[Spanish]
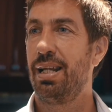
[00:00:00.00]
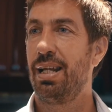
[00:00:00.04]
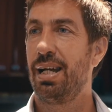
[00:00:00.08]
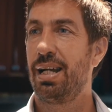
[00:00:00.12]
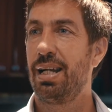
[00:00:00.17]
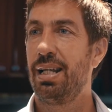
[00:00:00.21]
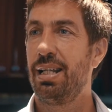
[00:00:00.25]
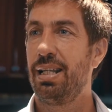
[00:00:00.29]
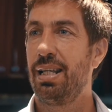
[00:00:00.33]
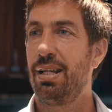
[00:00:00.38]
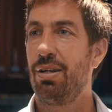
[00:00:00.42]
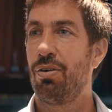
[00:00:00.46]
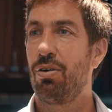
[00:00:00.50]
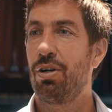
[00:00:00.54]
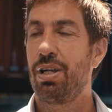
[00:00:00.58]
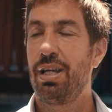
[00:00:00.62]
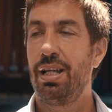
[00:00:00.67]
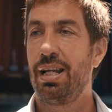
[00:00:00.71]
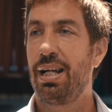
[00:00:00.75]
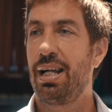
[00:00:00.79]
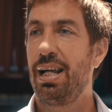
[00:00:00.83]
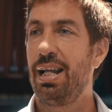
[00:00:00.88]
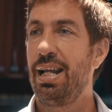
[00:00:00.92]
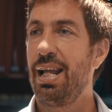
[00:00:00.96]
La gente no
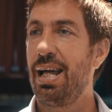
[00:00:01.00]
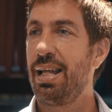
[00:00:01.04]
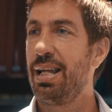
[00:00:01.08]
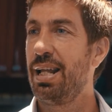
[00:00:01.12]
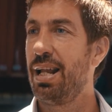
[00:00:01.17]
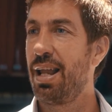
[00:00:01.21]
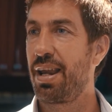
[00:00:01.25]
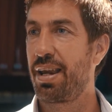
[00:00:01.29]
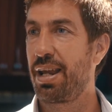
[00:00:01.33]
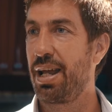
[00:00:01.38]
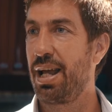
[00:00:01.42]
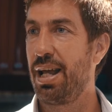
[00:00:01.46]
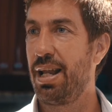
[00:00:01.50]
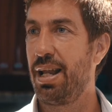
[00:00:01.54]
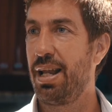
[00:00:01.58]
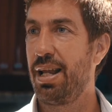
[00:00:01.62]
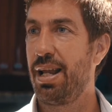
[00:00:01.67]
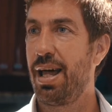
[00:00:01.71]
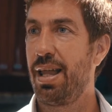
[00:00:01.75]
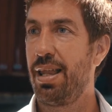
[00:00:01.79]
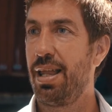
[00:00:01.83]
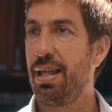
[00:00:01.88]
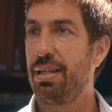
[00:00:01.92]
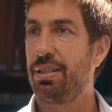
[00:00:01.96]
quiere que nadie le regala
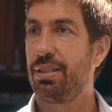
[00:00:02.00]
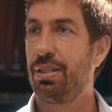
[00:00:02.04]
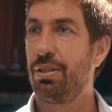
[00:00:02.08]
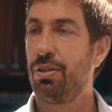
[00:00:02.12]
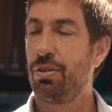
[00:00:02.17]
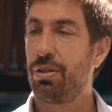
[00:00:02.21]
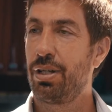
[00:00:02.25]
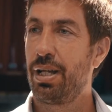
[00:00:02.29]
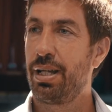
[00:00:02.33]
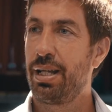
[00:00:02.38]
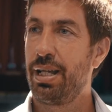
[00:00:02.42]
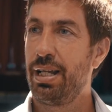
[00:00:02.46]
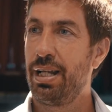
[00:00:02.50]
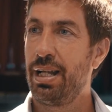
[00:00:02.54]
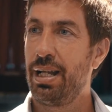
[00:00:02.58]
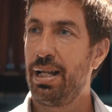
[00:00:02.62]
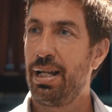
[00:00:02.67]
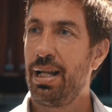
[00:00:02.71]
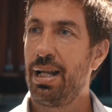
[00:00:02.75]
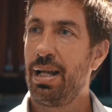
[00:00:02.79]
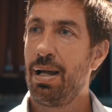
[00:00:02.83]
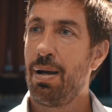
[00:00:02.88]
nada, sino que quiere